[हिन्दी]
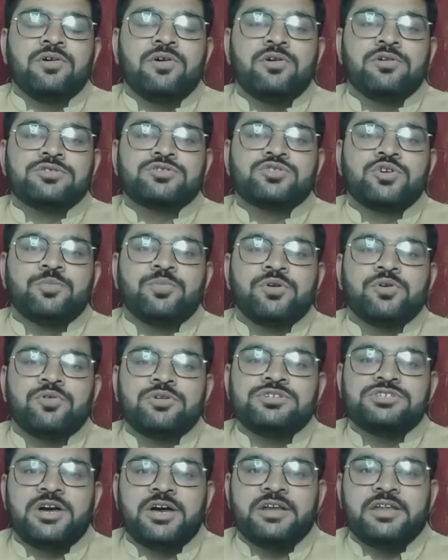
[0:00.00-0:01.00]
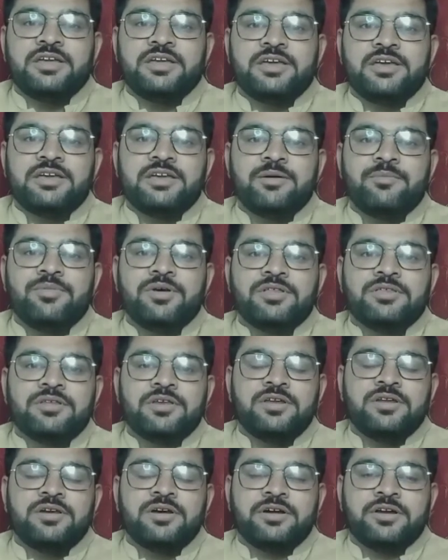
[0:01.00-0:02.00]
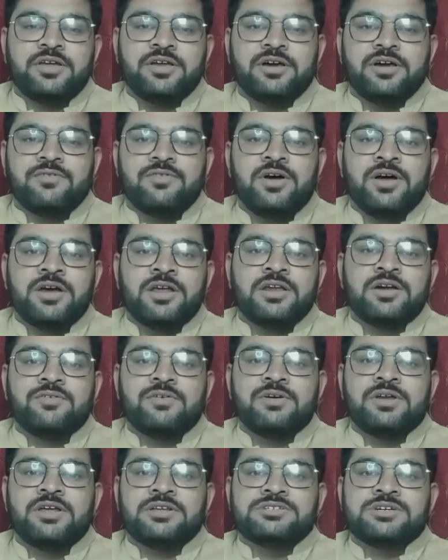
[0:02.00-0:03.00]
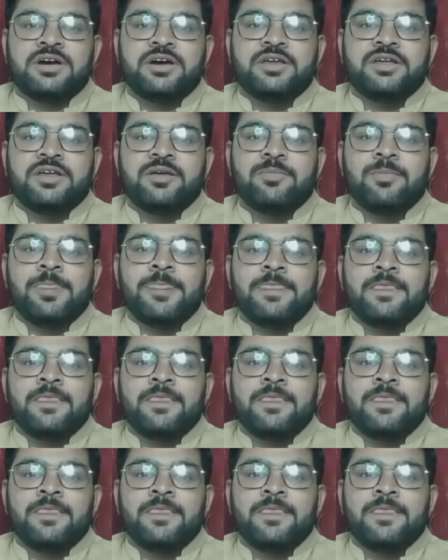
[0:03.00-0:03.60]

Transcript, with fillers: और उसके ऊपर कुछ जाली की या बेहतरीन कटिंग करवा के लगवाना चाह रहे हैं